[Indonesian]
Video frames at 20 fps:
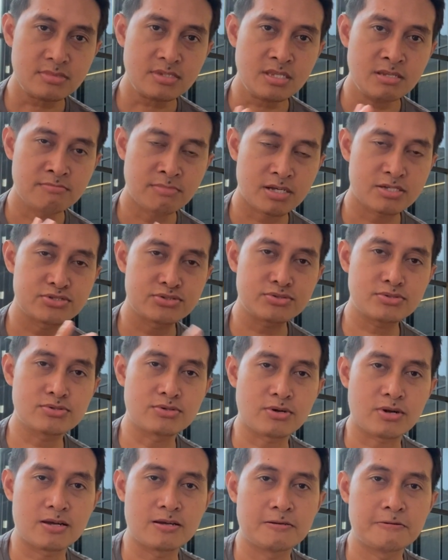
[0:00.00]

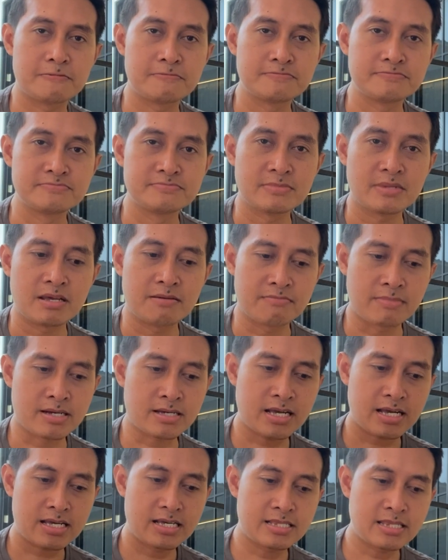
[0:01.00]
bersyukur,
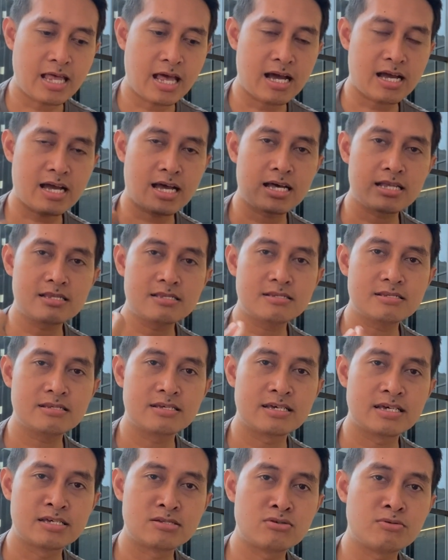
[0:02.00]
maka kita akan
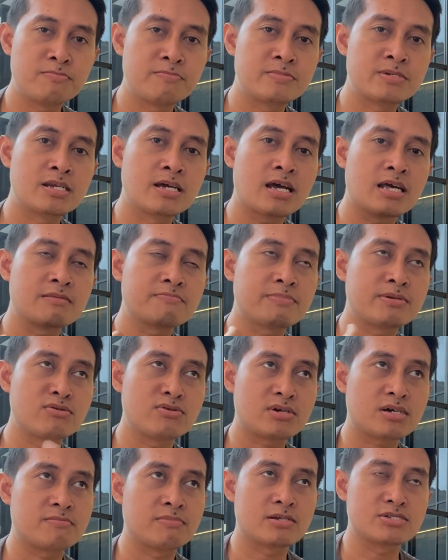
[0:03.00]
hidup dengan penuh
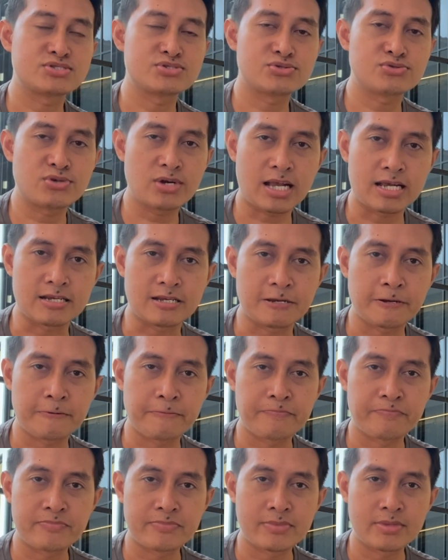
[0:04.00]
kebersyukuran.
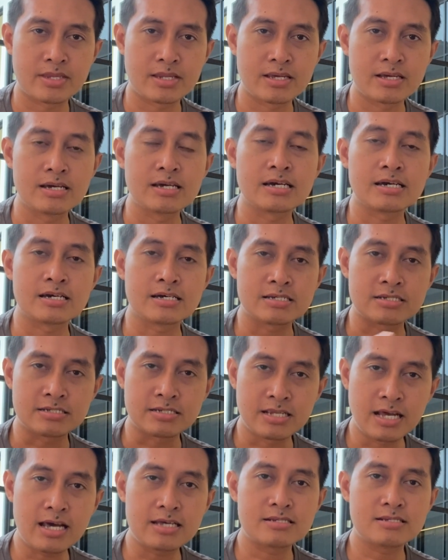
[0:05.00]

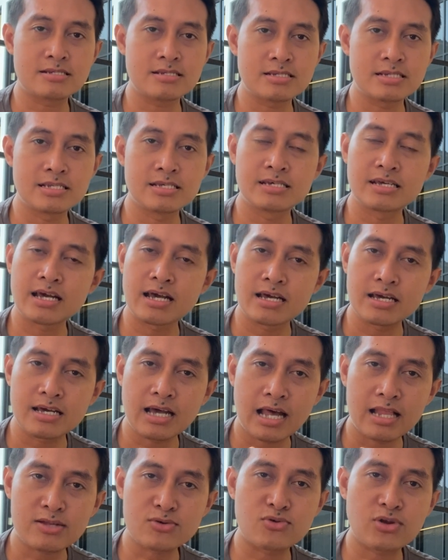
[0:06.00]
Dan di
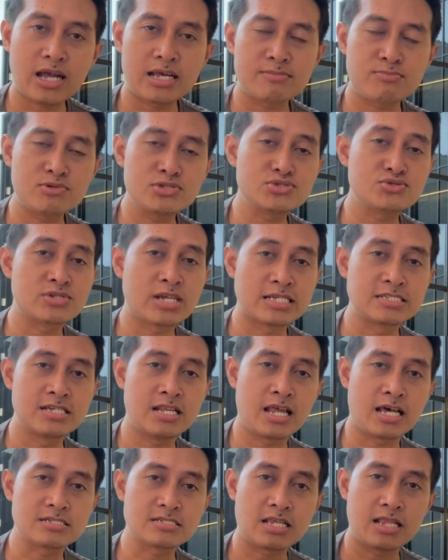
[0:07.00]
Al-Quran pun sudah
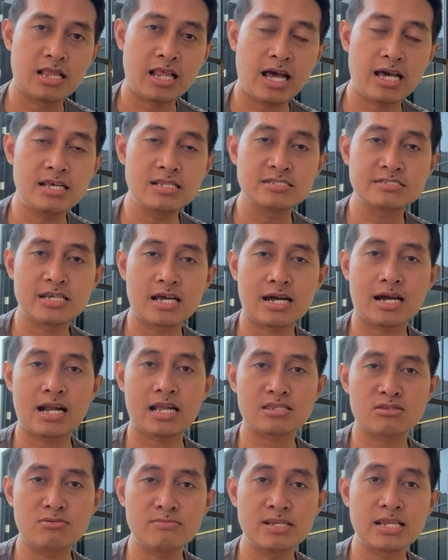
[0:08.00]
jelas, lain
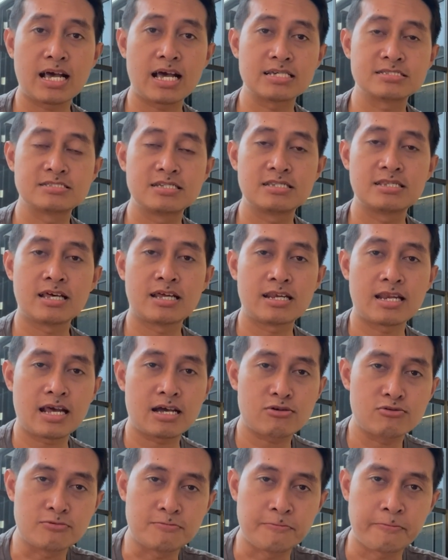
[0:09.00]
syakartum la
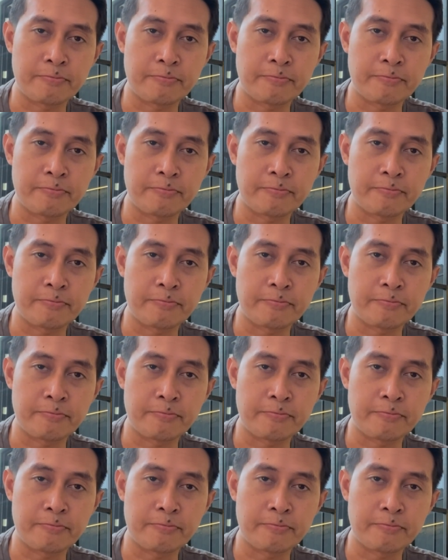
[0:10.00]
azidannakum.